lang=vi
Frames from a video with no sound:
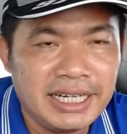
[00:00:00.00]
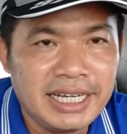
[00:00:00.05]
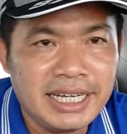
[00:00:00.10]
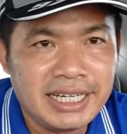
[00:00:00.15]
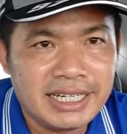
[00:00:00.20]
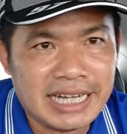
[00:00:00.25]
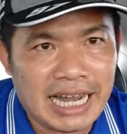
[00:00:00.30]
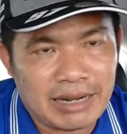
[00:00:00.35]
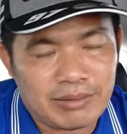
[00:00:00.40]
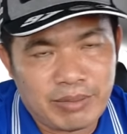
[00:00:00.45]

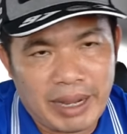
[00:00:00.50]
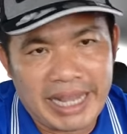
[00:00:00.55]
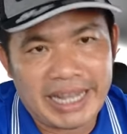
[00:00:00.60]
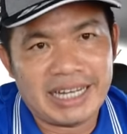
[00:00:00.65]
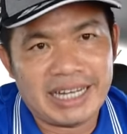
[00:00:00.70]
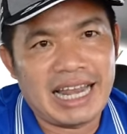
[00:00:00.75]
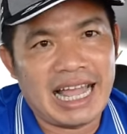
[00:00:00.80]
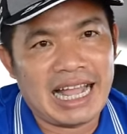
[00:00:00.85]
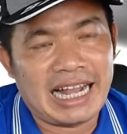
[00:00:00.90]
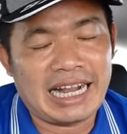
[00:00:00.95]
đặc biệt
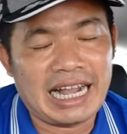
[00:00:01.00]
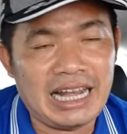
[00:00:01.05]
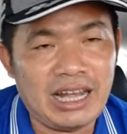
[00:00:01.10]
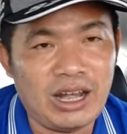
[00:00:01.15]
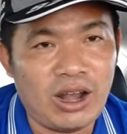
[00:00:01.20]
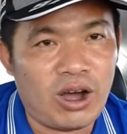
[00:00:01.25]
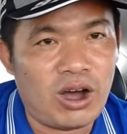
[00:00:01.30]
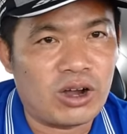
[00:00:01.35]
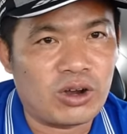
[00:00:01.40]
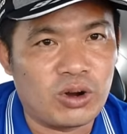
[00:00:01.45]
là cái
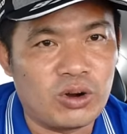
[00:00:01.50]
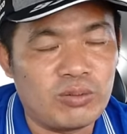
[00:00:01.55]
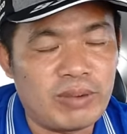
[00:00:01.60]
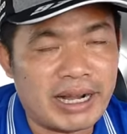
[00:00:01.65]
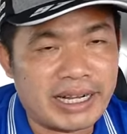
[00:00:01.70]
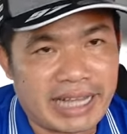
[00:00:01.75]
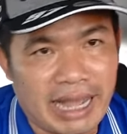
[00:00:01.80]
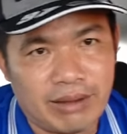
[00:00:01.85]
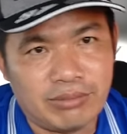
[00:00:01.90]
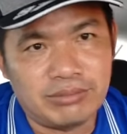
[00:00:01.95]
lò của bất
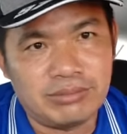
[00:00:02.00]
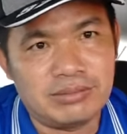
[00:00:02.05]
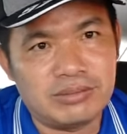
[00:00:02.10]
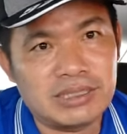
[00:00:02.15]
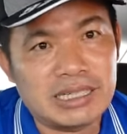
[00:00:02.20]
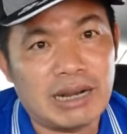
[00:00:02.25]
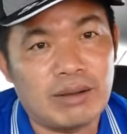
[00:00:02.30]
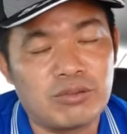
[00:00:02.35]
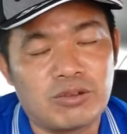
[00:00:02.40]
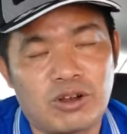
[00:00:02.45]
trọng
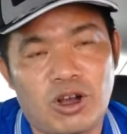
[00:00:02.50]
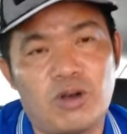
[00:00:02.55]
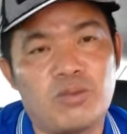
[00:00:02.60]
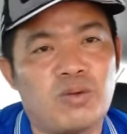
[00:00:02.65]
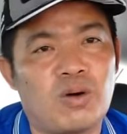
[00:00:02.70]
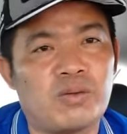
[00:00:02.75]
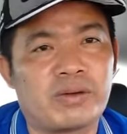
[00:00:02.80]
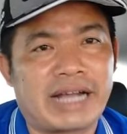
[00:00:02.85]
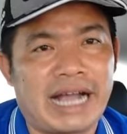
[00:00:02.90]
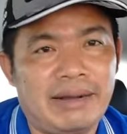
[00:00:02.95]
không có
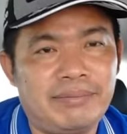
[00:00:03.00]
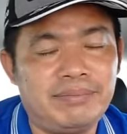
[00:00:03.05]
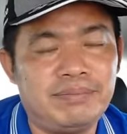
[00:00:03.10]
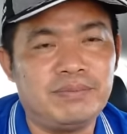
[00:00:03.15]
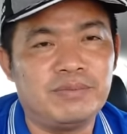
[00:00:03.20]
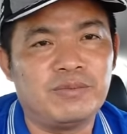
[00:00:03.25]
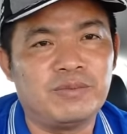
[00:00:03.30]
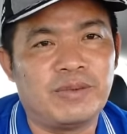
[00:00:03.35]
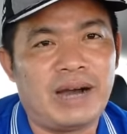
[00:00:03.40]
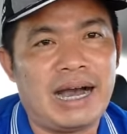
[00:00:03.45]
vùng cấm
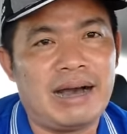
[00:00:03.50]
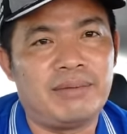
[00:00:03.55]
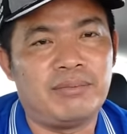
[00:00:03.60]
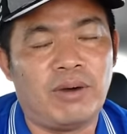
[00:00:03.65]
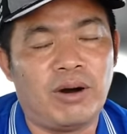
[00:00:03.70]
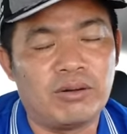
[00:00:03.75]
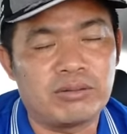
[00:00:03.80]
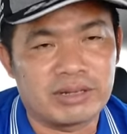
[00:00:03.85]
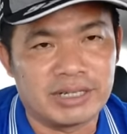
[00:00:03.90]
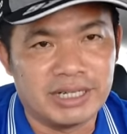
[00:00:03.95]
mà
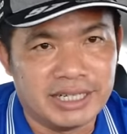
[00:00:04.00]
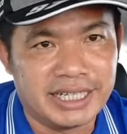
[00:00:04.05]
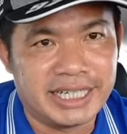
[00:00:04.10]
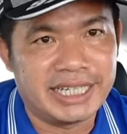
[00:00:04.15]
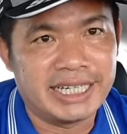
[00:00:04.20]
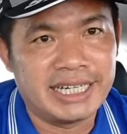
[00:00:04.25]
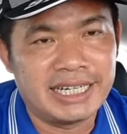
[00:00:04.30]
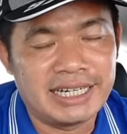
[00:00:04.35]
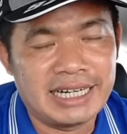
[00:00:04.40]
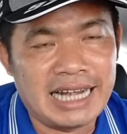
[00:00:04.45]
một người
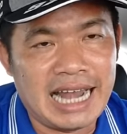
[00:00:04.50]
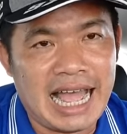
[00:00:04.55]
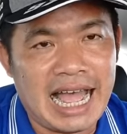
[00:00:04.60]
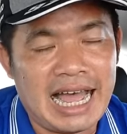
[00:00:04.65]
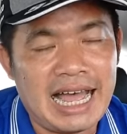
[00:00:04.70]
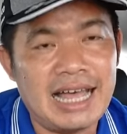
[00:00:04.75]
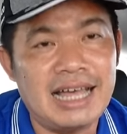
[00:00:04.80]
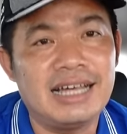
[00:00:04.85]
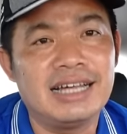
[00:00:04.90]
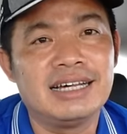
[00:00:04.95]

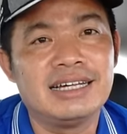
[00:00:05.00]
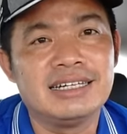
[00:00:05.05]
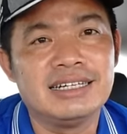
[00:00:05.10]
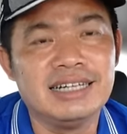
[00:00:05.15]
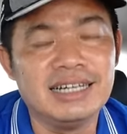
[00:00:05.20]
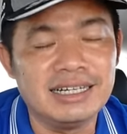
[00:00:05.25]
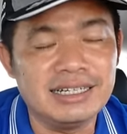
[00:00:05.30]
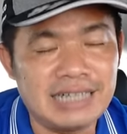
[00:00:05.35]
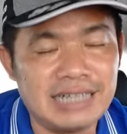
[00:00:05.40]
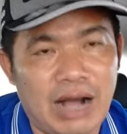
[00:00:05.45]
đã
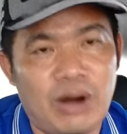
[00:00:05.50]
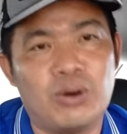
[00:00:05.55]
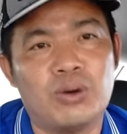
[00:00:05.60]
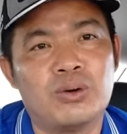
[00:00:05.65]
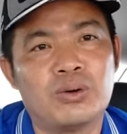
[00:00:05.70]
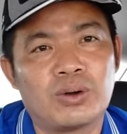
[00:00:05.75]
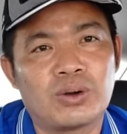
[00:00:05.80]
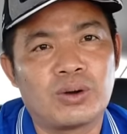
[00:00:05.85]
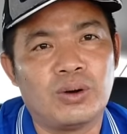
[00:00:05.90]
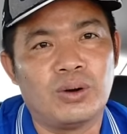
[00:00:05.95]
đứng đầu
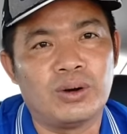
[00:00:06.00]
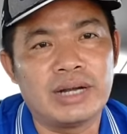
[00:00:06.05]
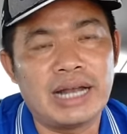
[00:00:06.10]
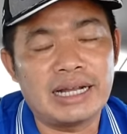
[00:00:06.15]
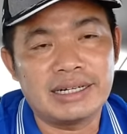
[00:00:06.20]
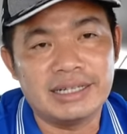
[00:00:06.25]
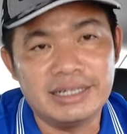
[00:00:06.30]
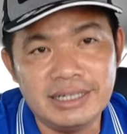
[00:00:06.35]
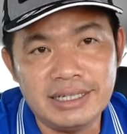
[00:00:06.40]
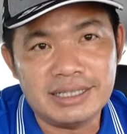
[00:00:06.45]
của đất
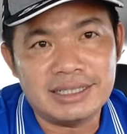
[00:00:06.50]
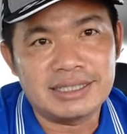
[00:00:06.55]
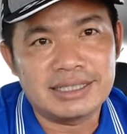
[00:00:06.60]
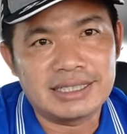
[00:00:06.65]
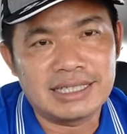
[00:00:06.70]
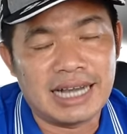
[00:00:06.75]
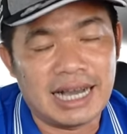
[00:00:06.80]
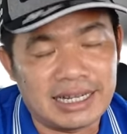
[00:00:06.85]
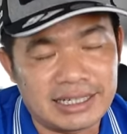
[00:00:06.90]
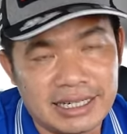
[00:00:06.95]
nước
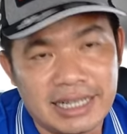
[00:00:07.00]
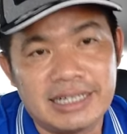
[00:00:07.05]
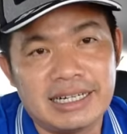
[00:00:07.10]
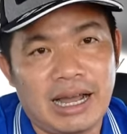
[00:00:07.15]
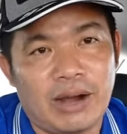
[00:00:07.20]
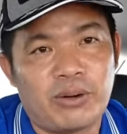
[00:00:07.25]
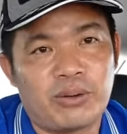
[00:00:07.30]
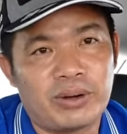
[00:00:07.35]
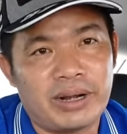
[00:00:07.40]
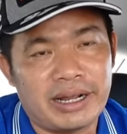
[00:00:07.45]
gần đứng
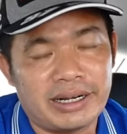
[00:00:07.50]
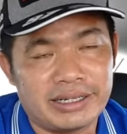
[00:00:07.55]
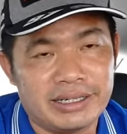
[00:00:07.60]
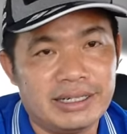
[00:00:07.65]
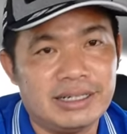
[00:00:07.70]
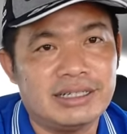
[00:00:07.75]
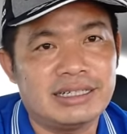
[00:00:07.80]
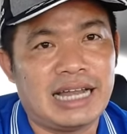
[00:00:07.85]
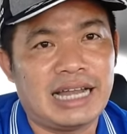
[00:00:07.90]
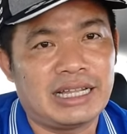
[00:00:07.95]
đầu của đất
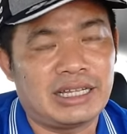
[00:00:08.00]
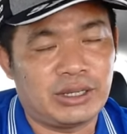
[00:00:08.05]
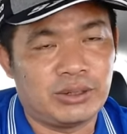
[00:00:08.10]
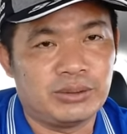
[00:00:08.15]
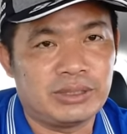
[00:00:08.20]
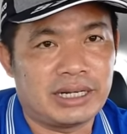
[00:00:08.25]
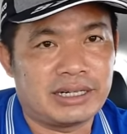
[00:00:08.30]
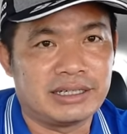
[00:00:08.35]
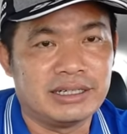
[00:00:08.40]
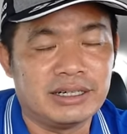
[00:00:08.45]
nước là chủ
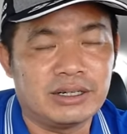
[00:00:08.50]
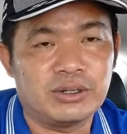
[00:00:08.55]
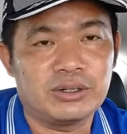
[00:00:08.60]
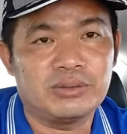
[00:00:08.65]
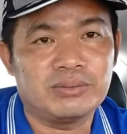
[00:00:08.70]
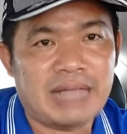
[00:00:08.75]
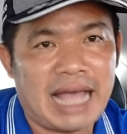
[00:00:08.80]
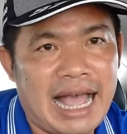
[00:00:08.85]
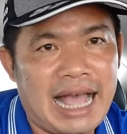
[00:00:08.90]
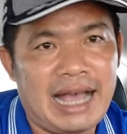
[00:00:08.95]
tịch nước của
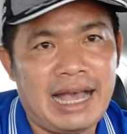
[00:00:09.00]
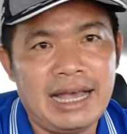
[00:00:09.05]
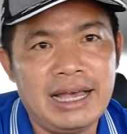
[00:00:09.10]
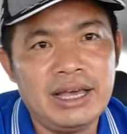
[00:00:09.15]
chúng ta